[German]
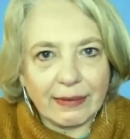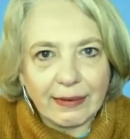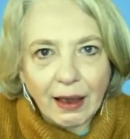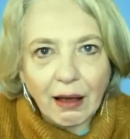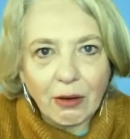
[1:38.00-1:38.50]

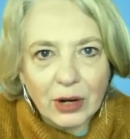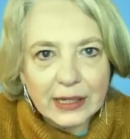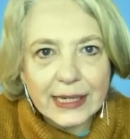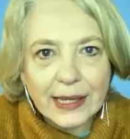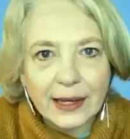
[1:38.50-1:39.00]
der oder
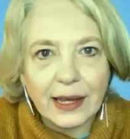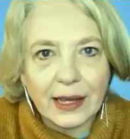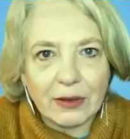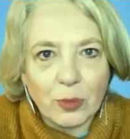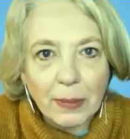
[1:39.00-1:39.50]
diejenige
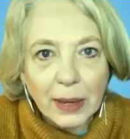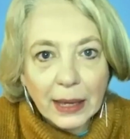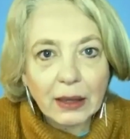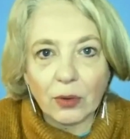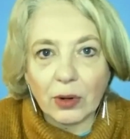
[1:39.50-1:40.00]
jetzt über
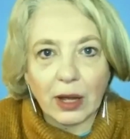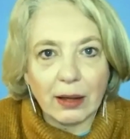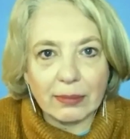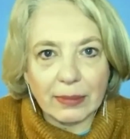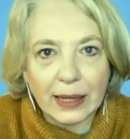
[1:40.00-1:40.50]
mich
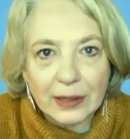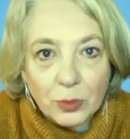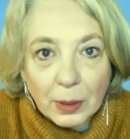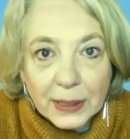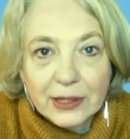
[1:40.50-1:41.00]
oder hat die
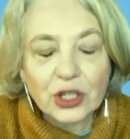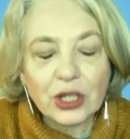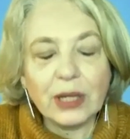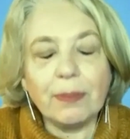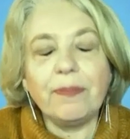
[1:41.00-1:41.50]
über mich
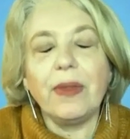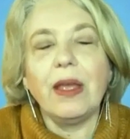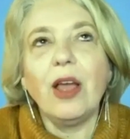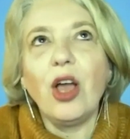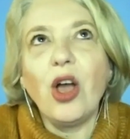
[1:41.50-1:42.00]
geschrieben.
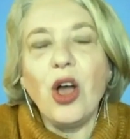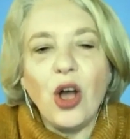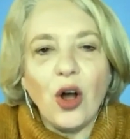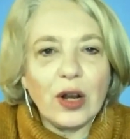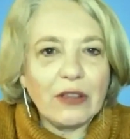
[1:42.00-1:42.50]

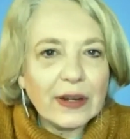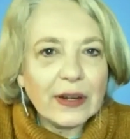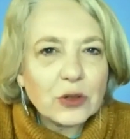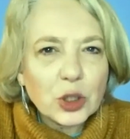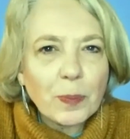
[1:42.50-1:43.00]
Und das fand ich
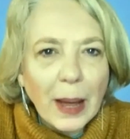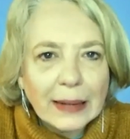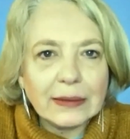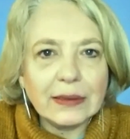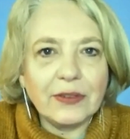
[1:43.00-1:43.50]
so
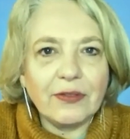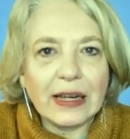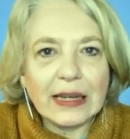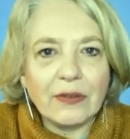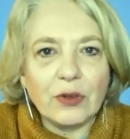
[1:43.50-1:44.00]
spannend,
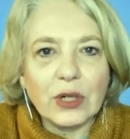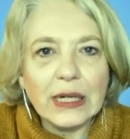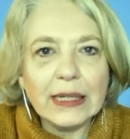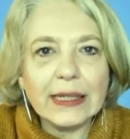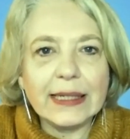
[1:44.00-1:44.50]
weil dann
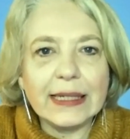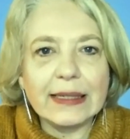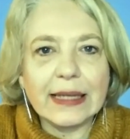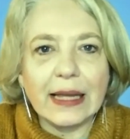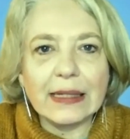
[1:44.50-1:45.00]
wirklich
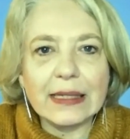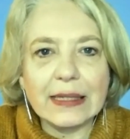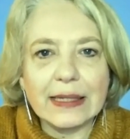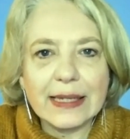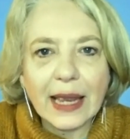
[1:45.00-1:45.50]
diese
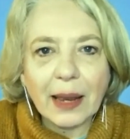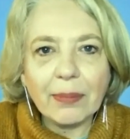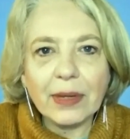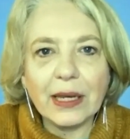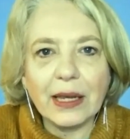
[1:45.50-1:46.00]
ganzen
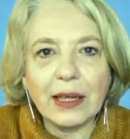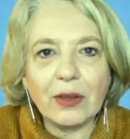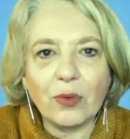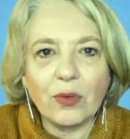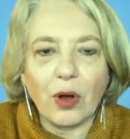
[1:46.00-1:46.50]
Themen, die ich
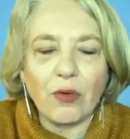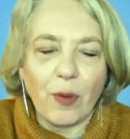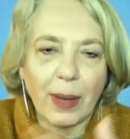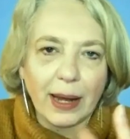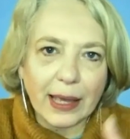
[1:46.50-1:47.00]
so auch
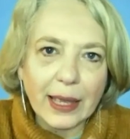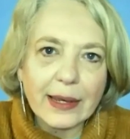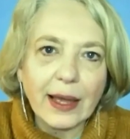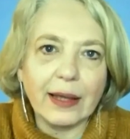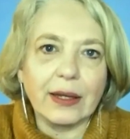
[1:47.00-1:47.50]
von meiner
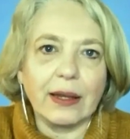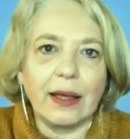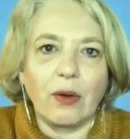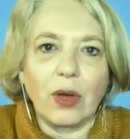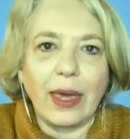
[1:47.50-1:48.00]
Kindheit
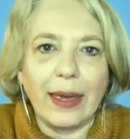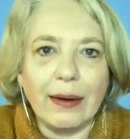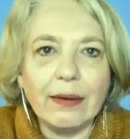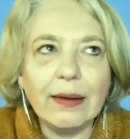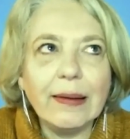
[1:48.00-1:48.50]
her noch
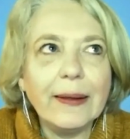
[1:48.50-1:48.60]
kenne,